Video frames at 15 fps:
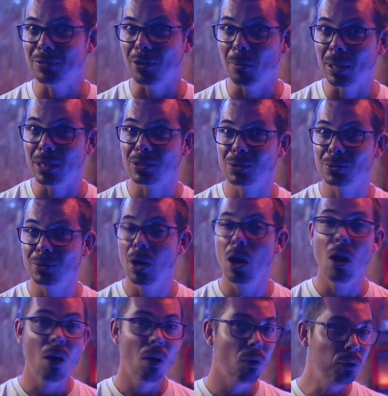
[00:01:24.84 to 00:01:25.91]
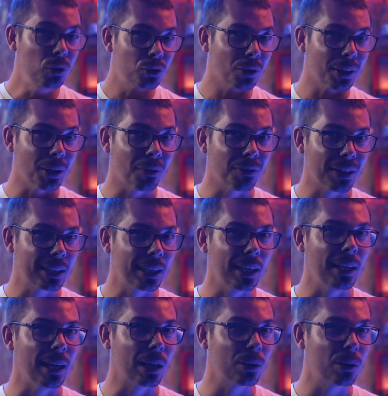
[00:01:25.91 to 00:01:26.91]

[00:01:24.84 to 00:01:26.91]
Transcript: formation, vous saurez enfin quelle est la